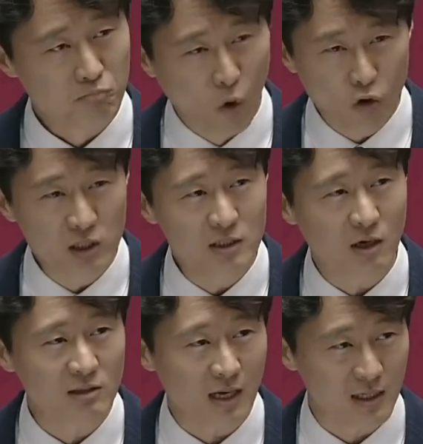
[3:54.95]

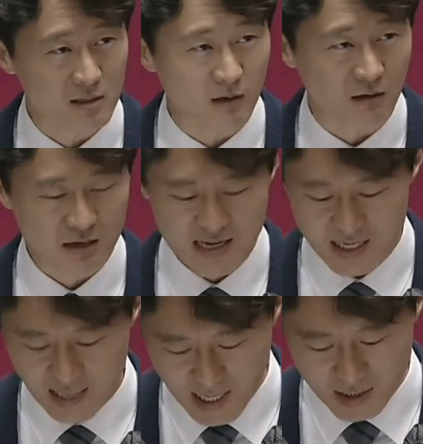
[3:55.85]
모든 정당에서
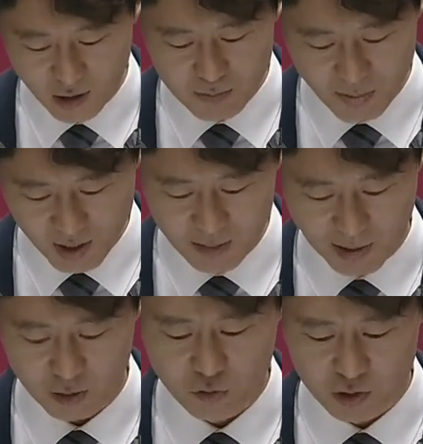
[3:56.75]
강경파가
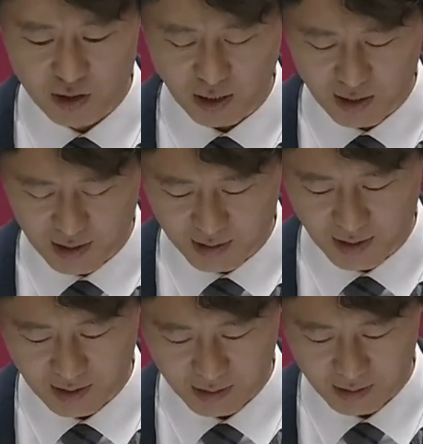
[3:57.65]
발언권을
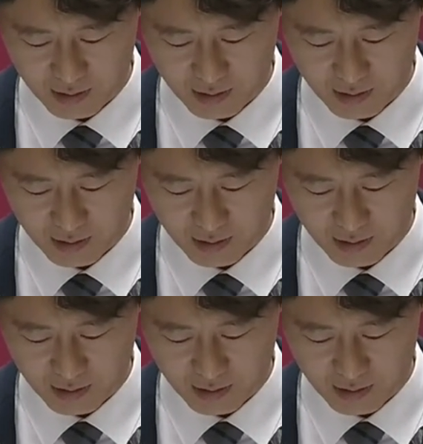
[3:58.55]
장악한다.